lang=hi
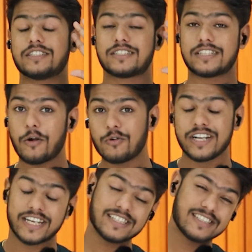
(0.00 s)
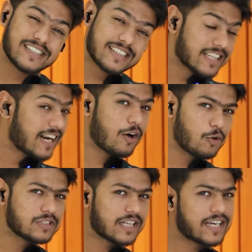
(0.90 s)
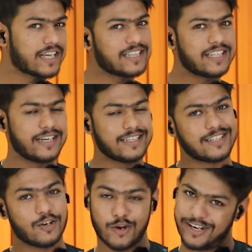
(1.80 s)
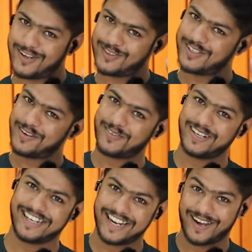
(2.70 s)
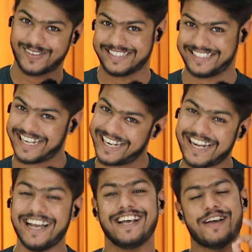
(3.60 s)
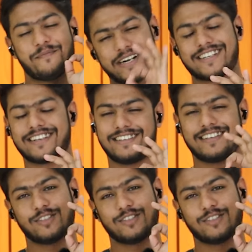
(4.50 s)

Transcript: साउंड लीकेज इतना हो जाता है कि दिल्ली से नोएडा तो डेफिनेटली आवाज जाएगा बट